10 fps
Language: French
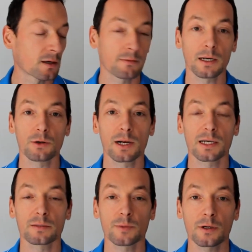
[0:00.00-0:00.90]
bah, le
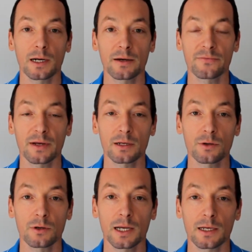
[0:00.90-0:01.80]
classement à la fin
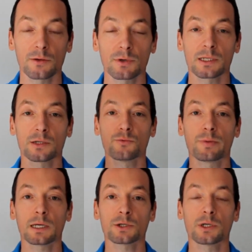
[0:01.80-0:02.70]
de l'année, ouais, c'est super.